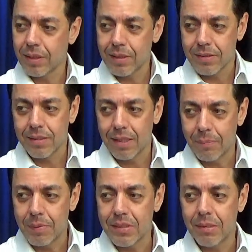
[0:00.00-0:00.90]
terceira
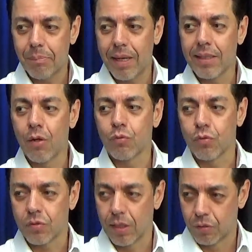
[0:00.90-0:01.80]
pista
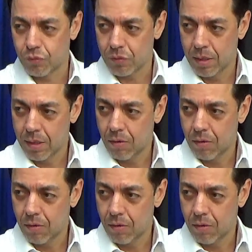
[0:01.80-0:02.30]
Planalto-Santos.